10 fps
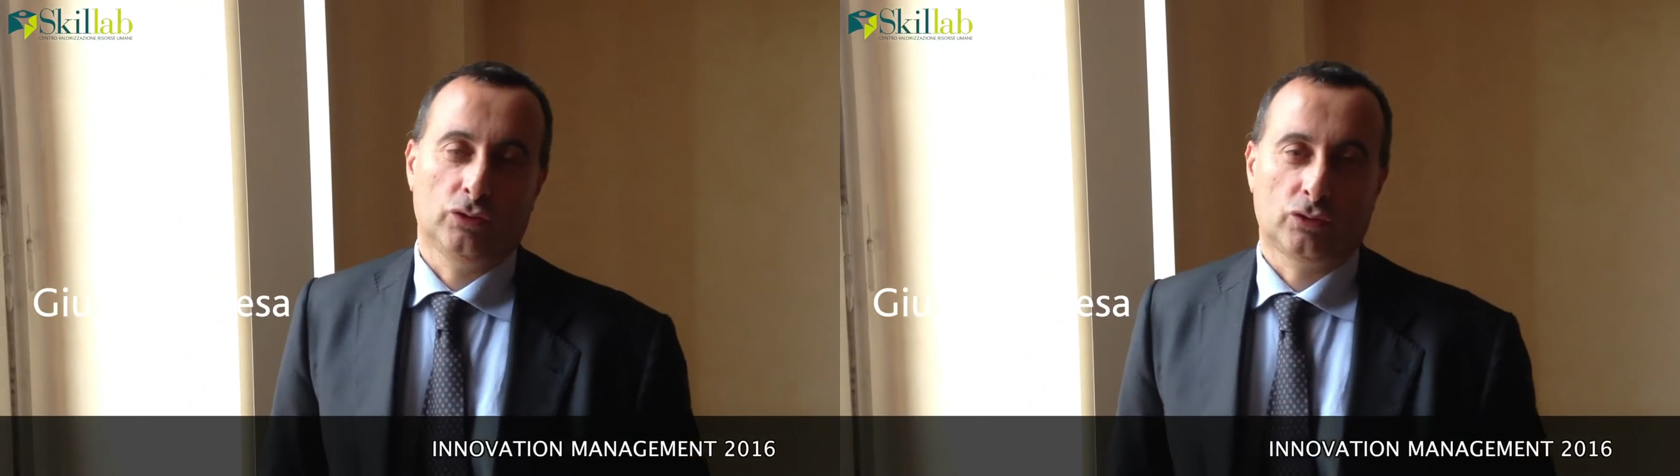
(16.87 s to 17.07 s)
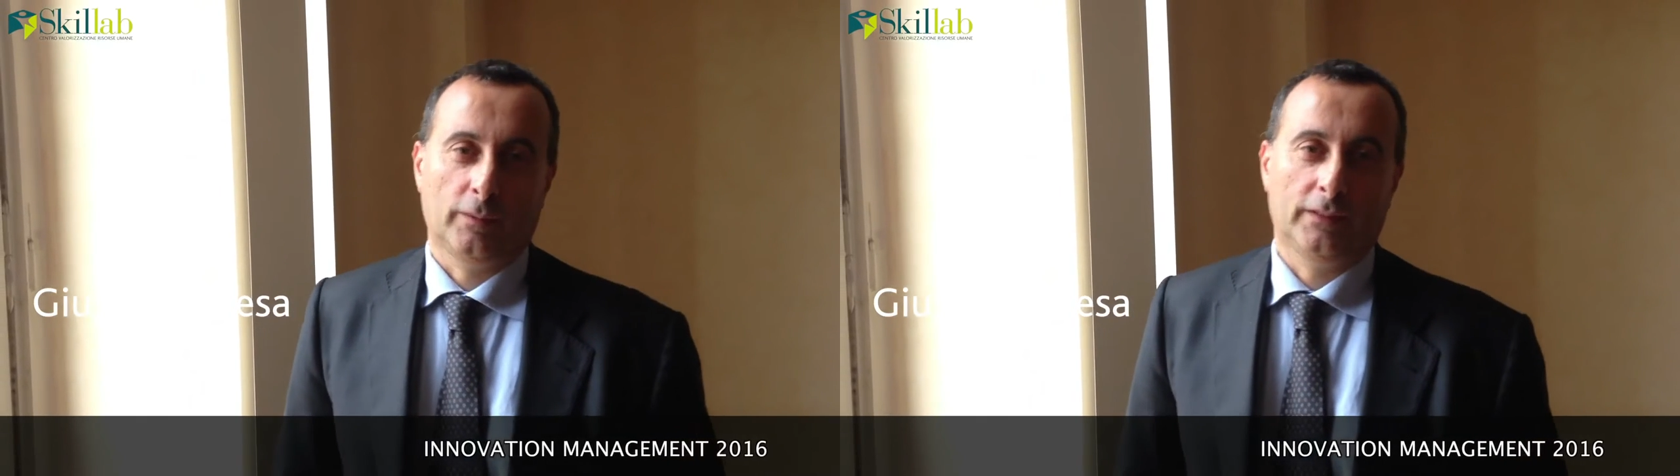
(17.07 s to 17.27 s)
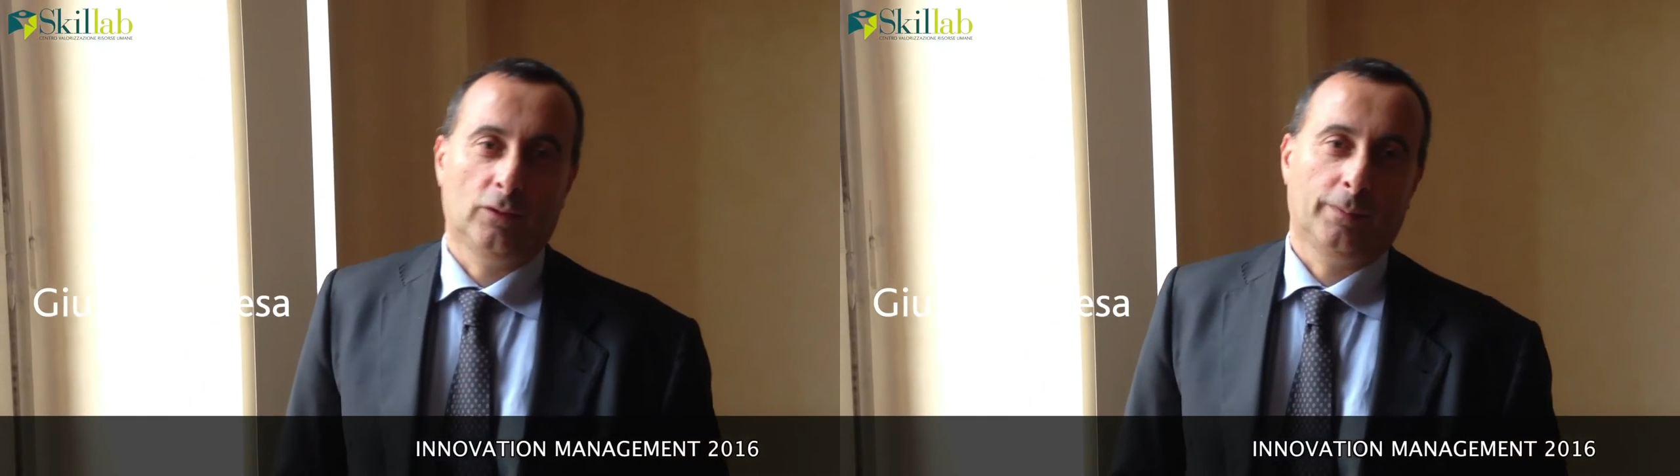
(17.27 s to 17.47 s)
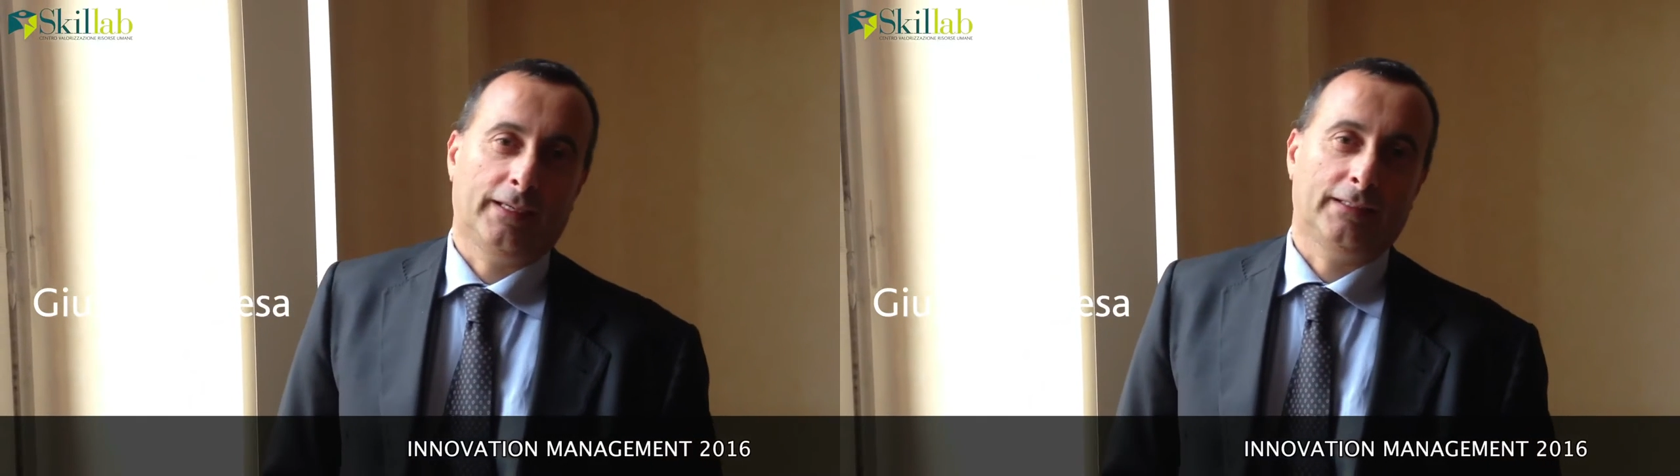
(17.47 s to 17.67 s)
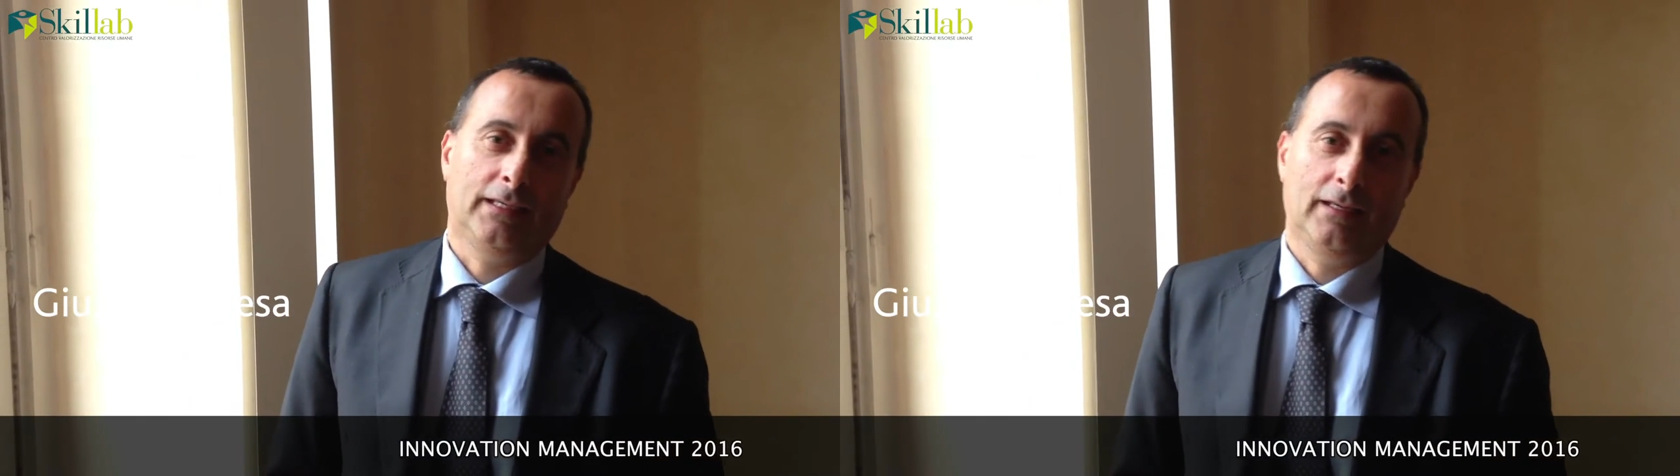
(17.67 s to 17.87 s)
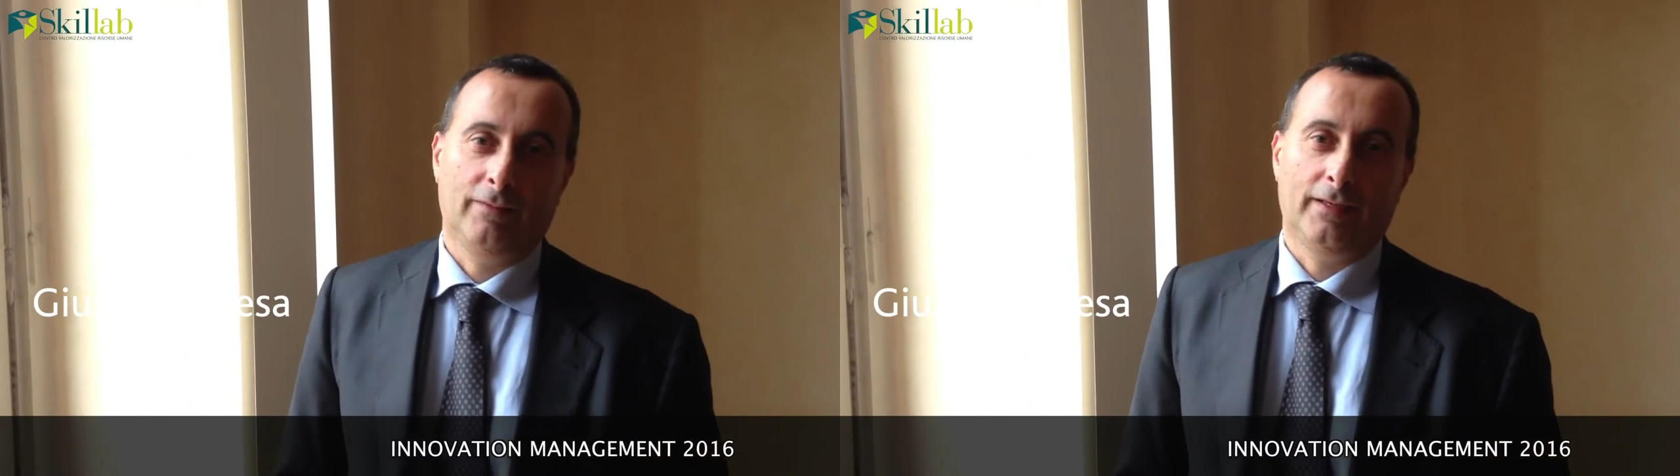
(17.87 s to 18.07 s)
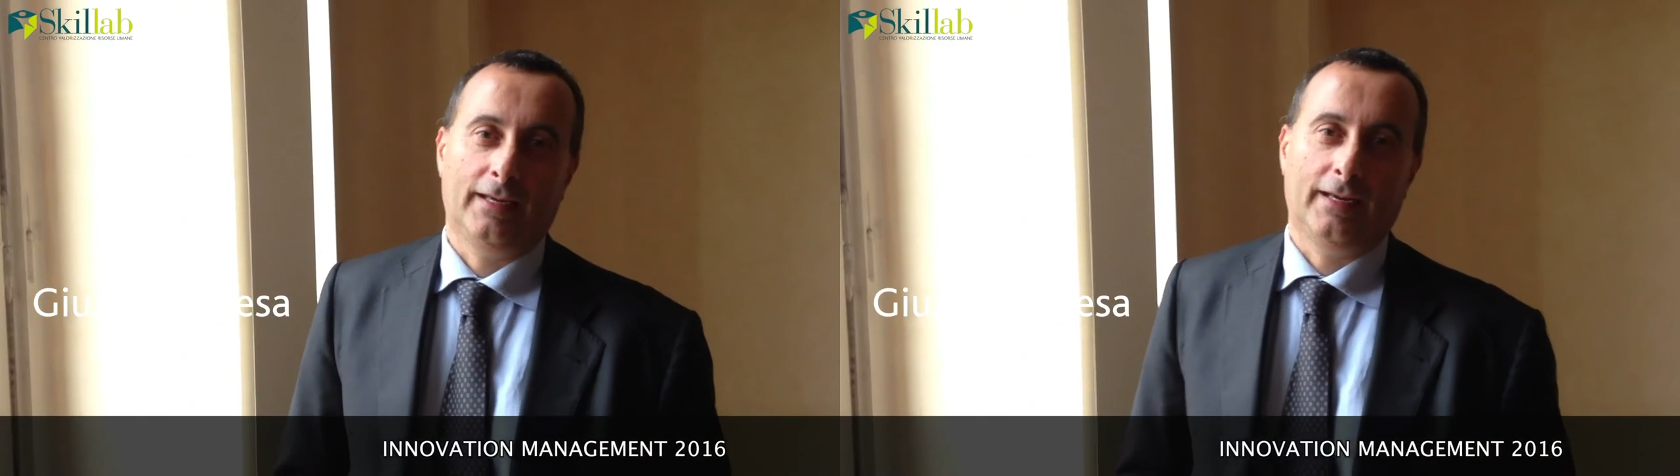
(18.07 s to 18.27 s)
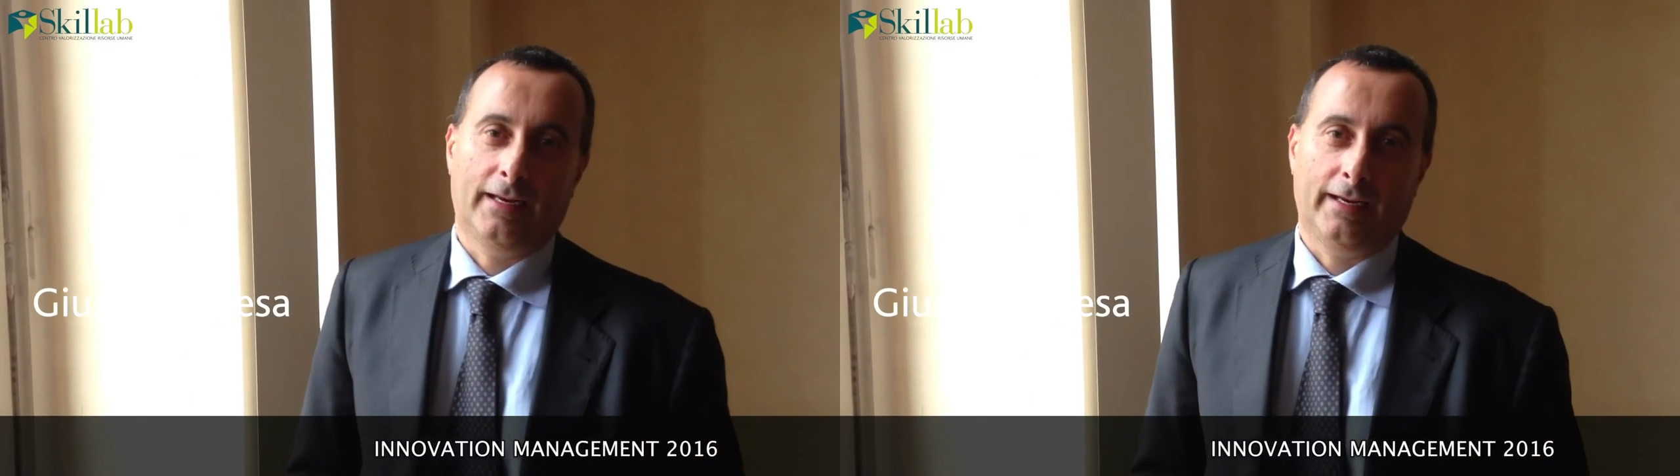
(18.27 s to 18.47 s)
strumenti
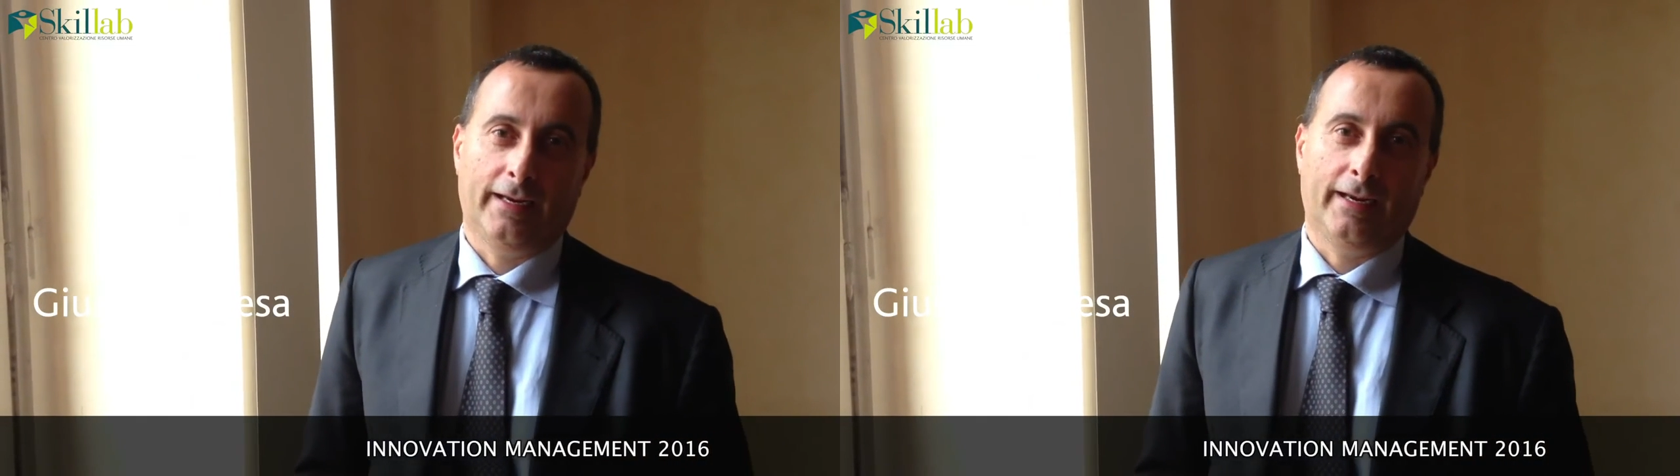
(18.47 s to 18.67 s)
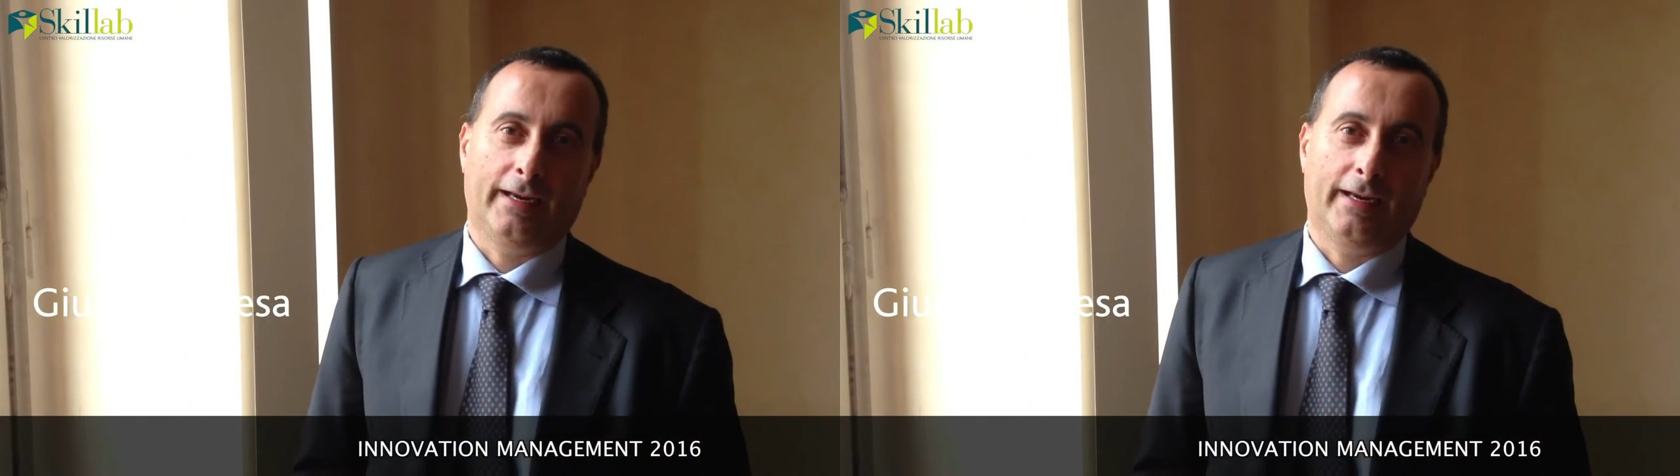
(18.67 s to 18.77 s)
operativi e,